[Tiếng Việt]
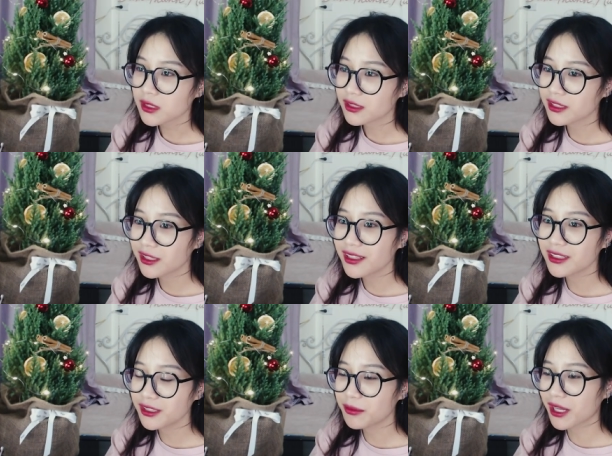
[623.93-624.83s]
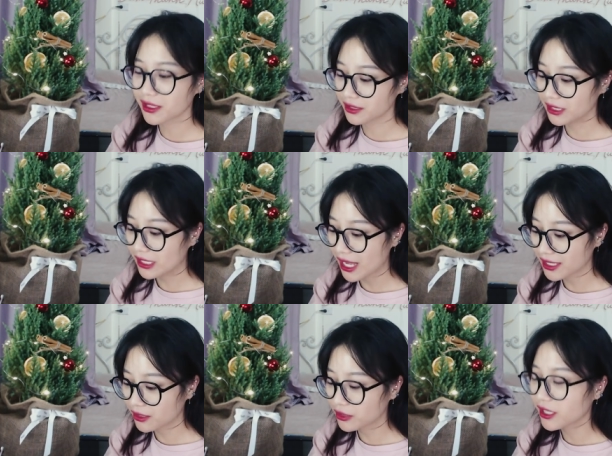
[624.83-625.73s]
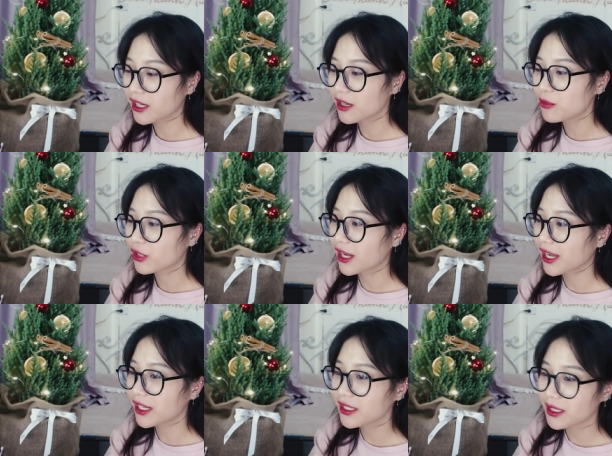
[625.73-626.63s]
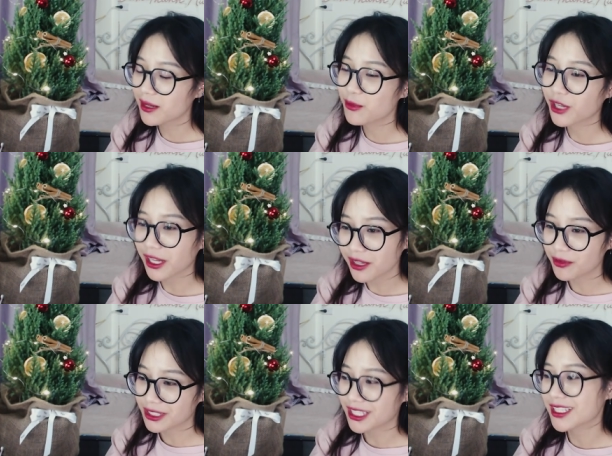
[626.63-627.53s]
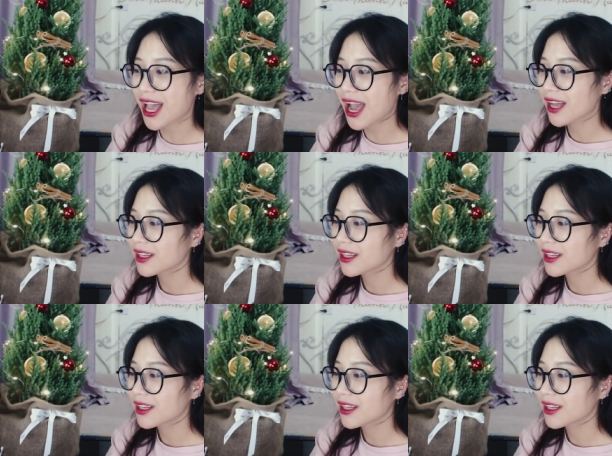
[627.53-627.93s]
thế nên nhưng mà nghĩ lại thì có thể đấy là một cái đấy là một cái cần phải xảy ra